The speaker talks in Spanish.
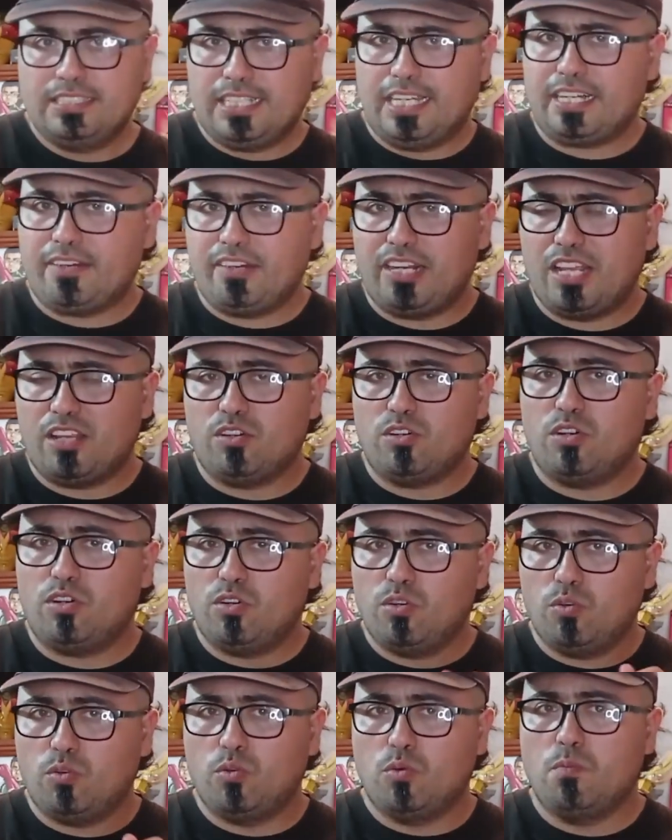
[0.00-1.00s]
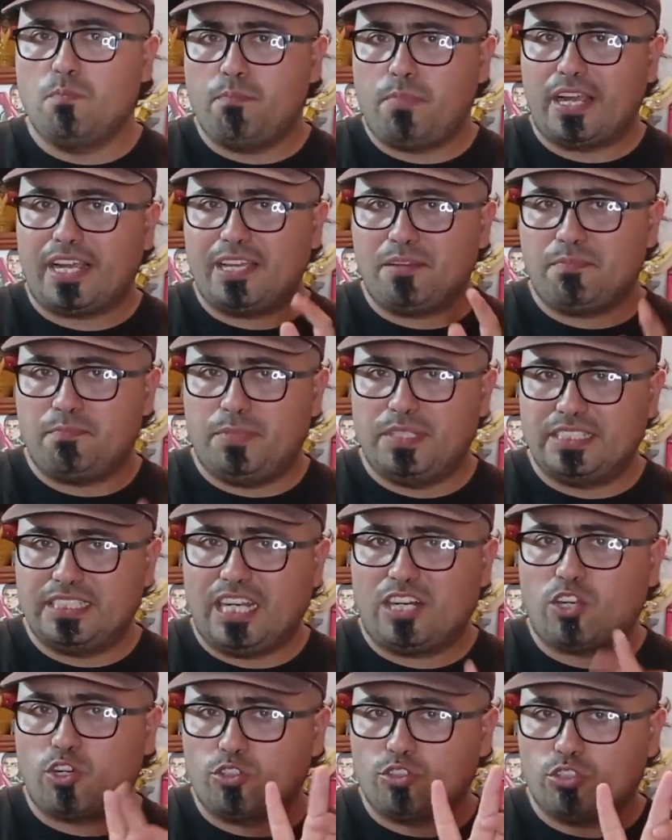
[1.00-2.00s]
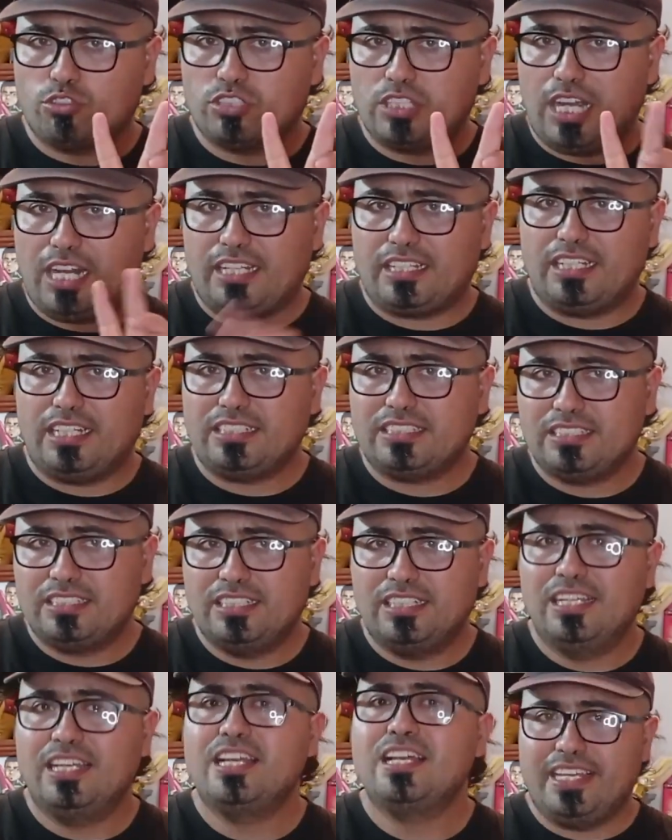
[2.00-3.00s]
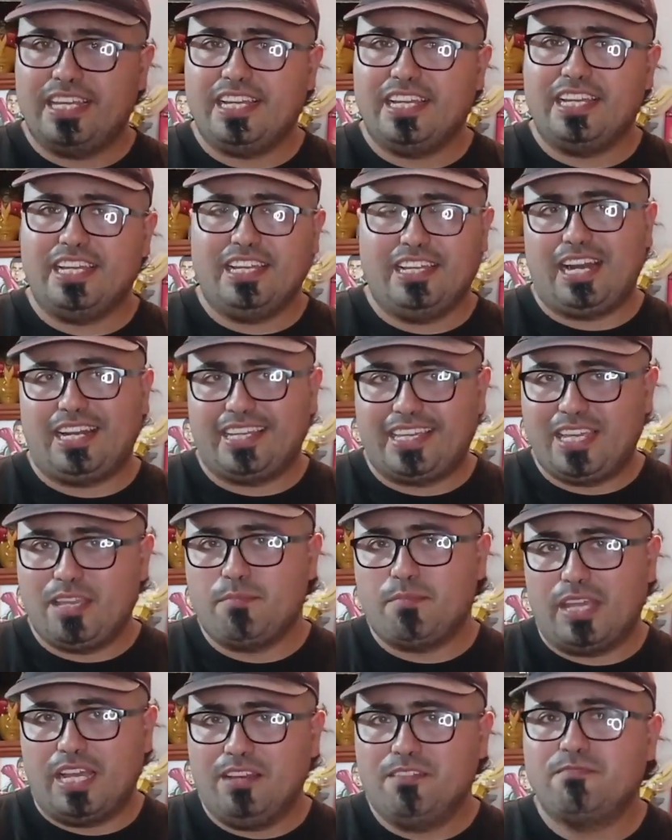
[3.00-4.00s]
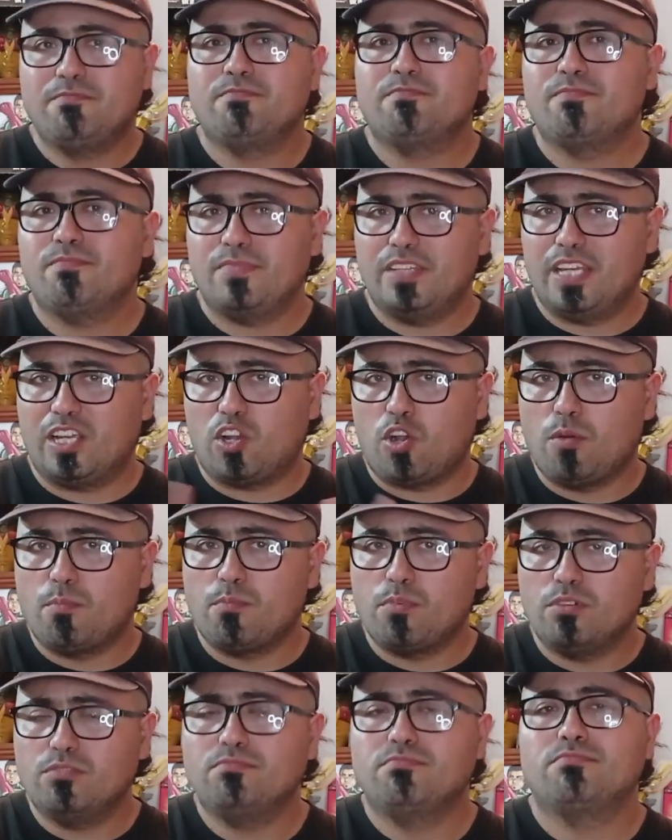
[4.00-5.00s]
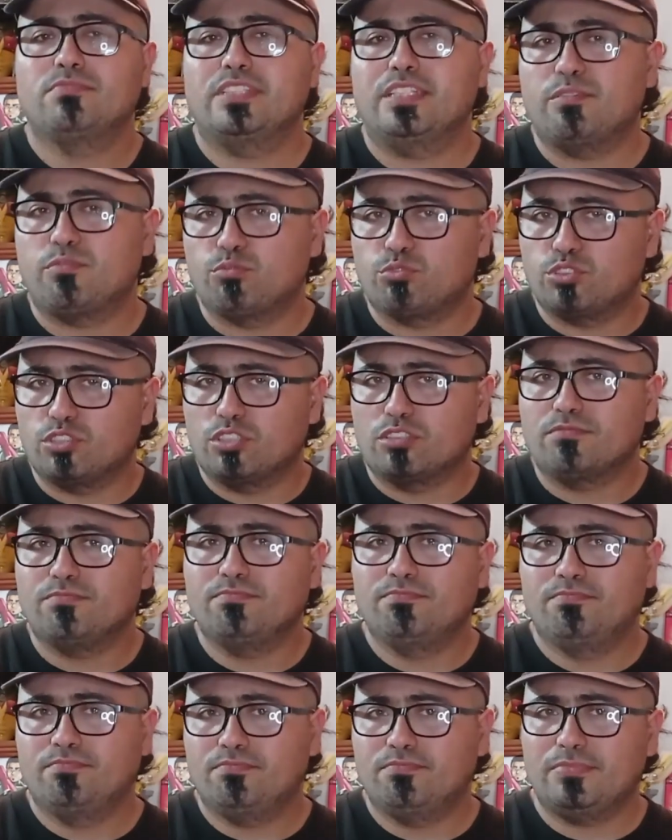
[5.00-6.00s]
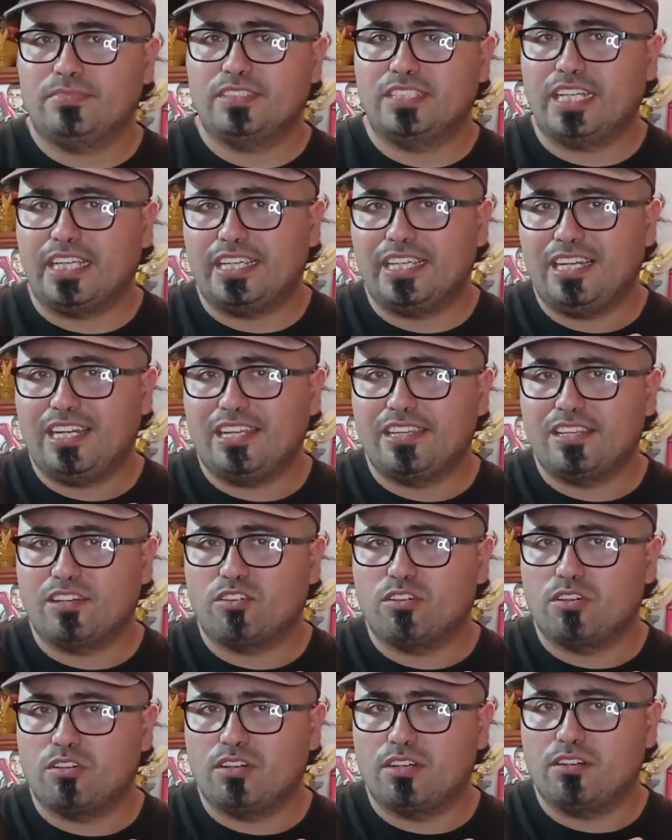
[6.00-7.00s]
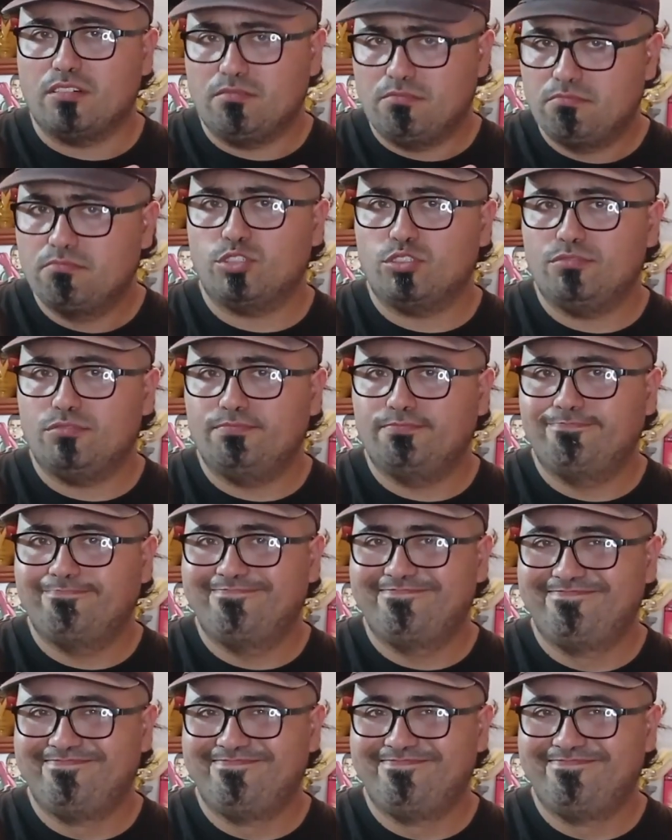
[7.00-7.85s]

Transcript: Se ha revelado un pack especial con dos cartas de alquimia, de combo, de fusión. De aquí les dejo la foto.